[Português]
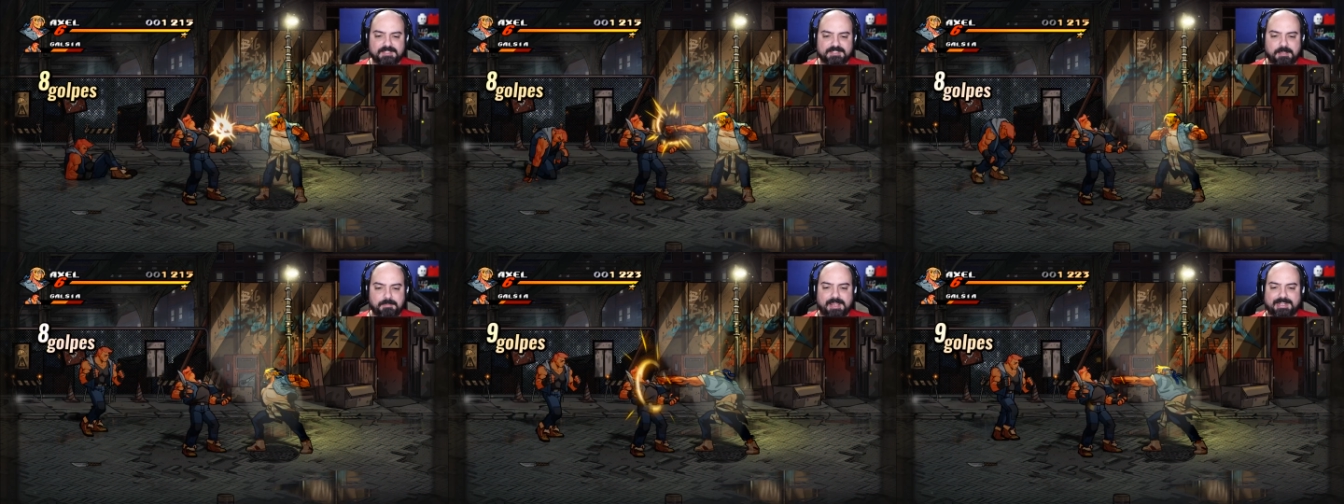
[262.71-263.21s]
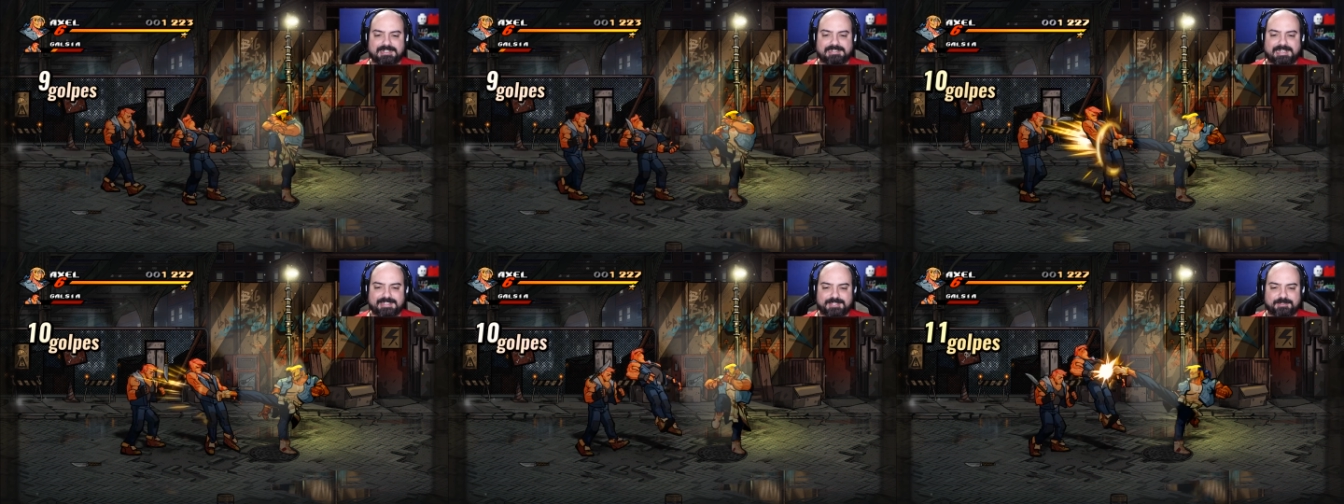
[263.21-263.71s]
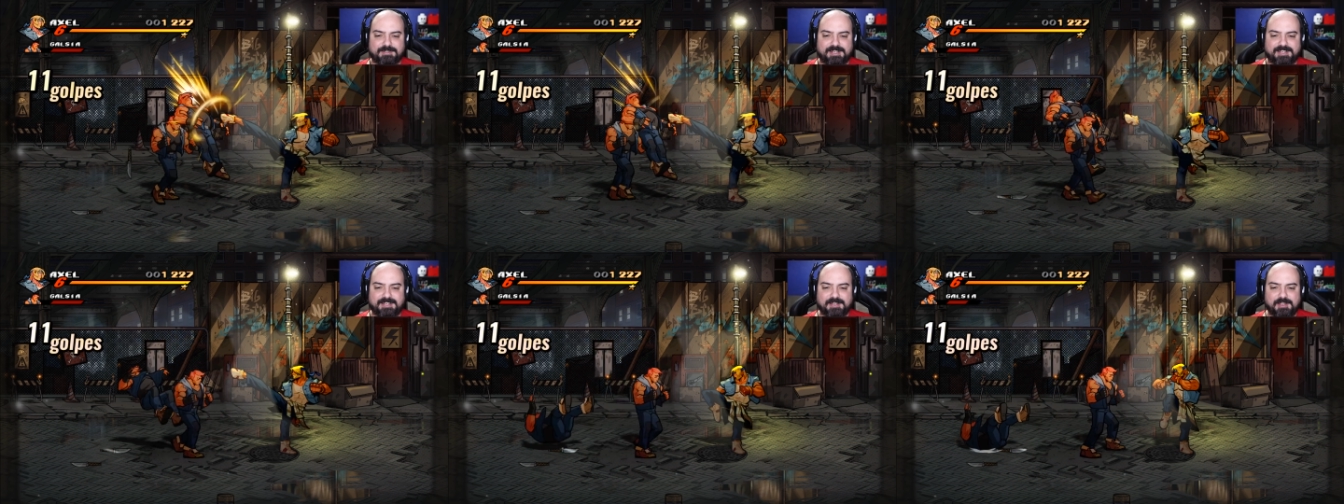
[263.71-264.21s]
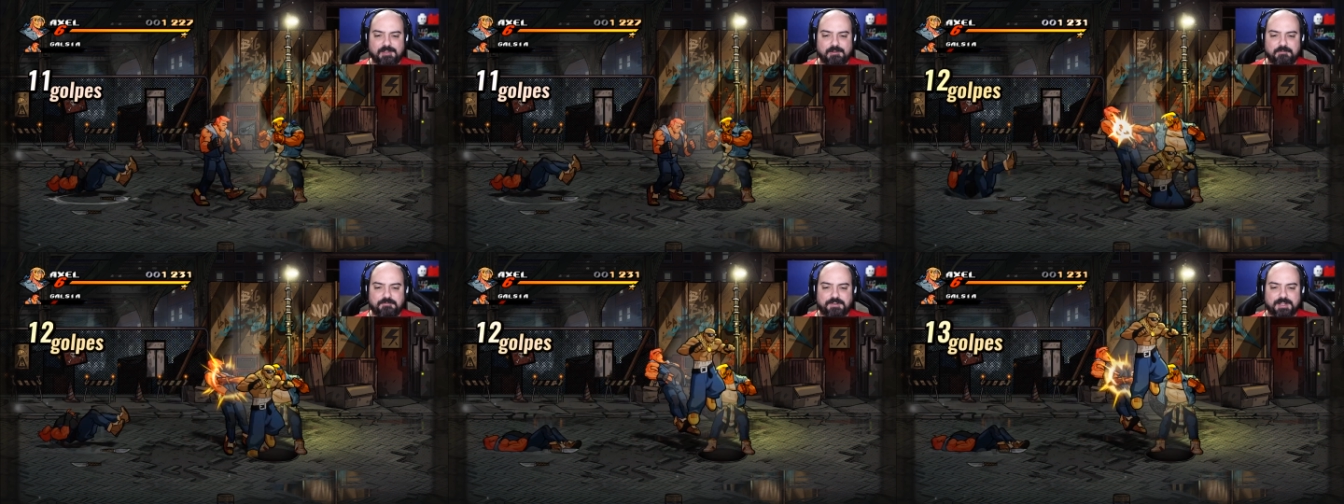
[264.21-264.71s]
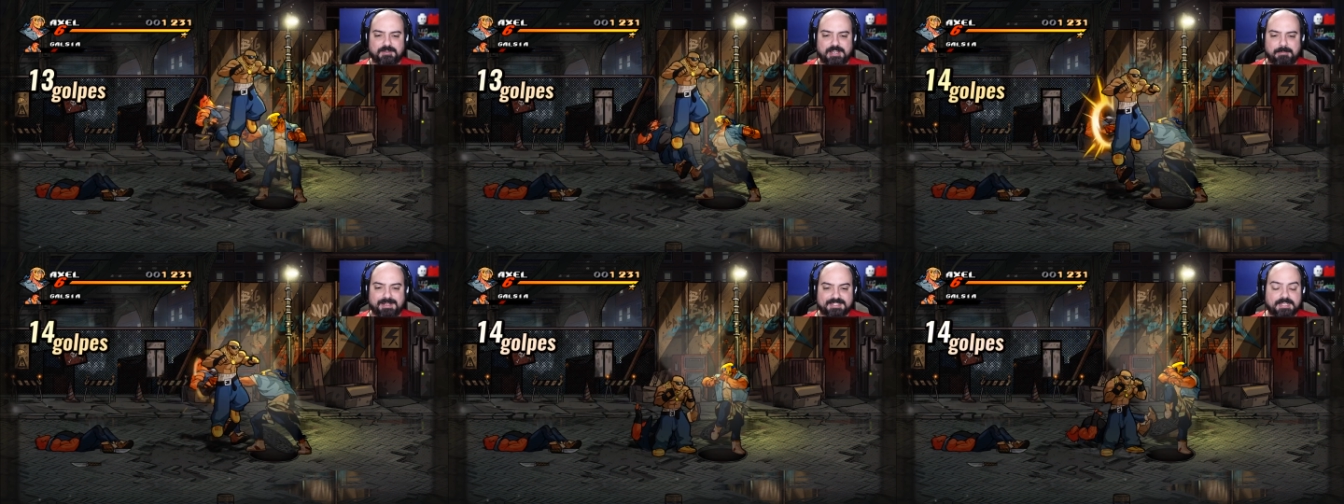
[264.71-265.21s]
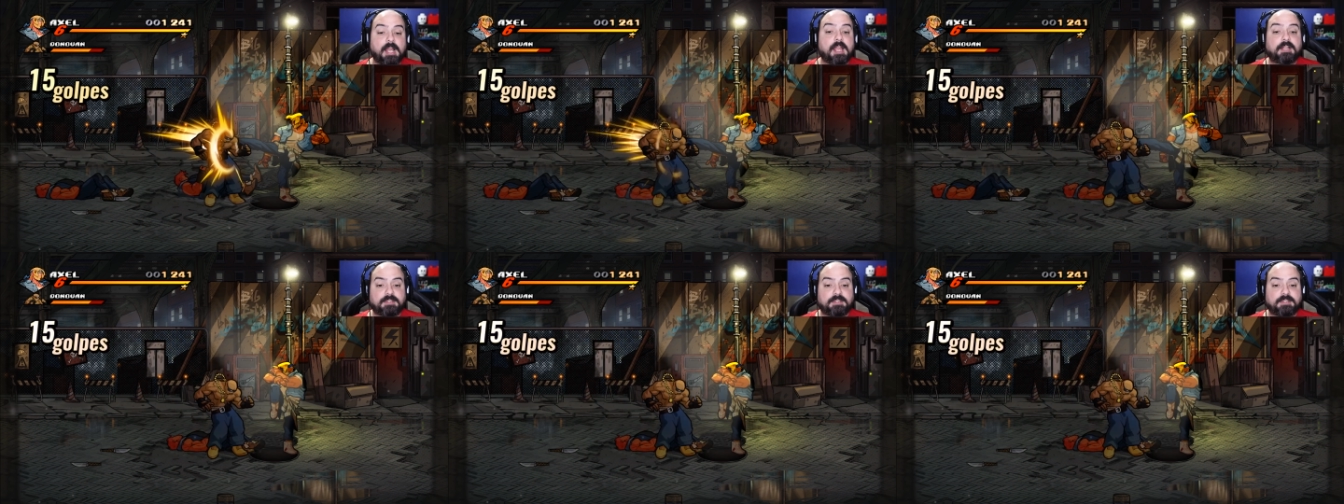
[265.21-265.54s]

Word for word: Isso também é clássico, né? O frango e a maçã.